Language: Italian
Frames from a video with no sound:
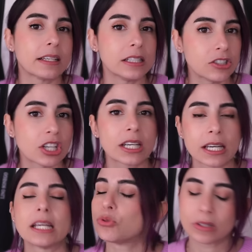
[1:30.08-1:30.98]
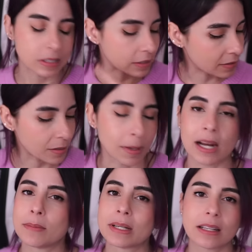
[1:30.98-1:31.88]
dice che è giustissima la
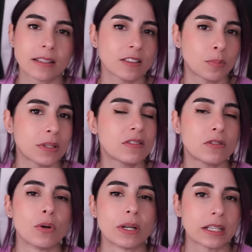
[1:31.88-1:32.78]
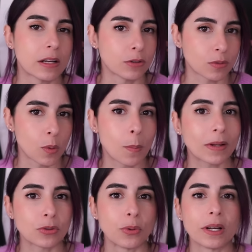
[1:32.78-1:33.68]
libertà di espressione dello
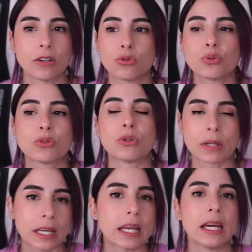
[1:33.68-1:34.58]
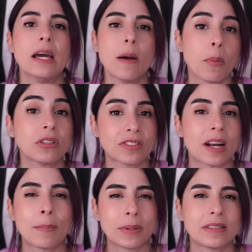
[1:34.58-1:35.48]
sviluppatore, giusto che possa
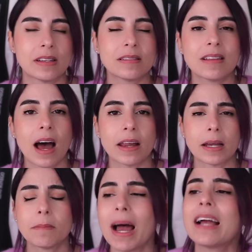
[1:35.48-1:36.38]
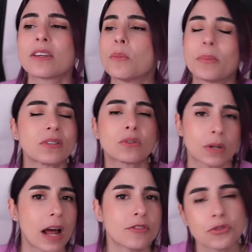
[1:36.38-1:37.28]
rappresentare anche un
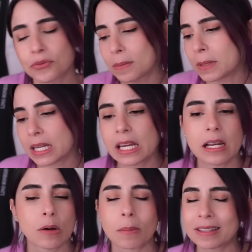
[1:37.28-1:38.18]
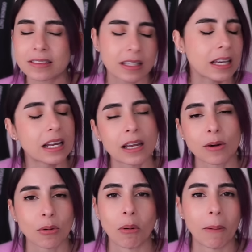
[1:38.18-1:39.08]
personaggio femminile o maschile
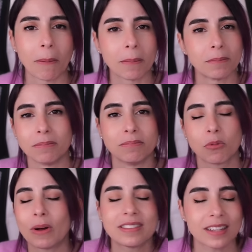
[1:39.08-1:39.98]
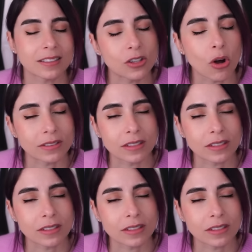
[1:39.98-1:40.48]
o qualsiasi cosa